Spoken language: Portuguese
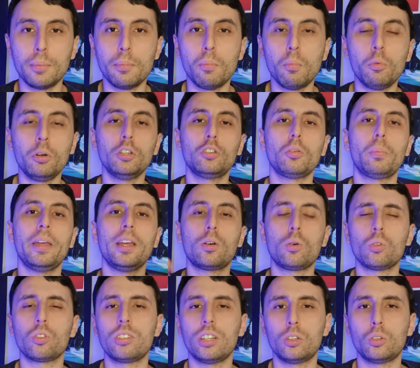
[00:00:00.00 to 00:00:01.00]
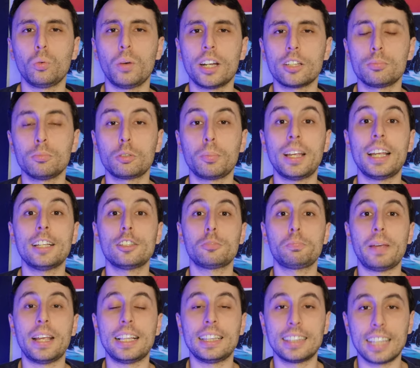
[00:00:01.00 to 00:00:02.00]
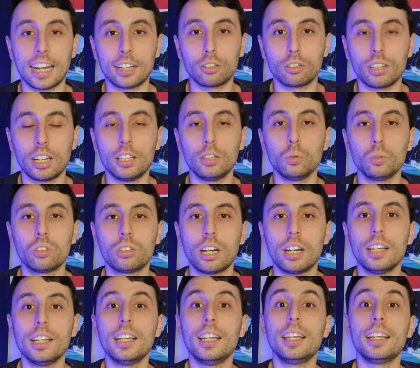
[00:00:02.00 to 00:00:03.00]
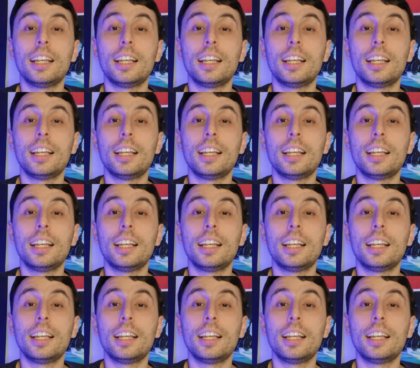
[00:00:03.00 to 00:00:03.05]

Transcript: muito bem conceituados, muito bem respeitados na indústria,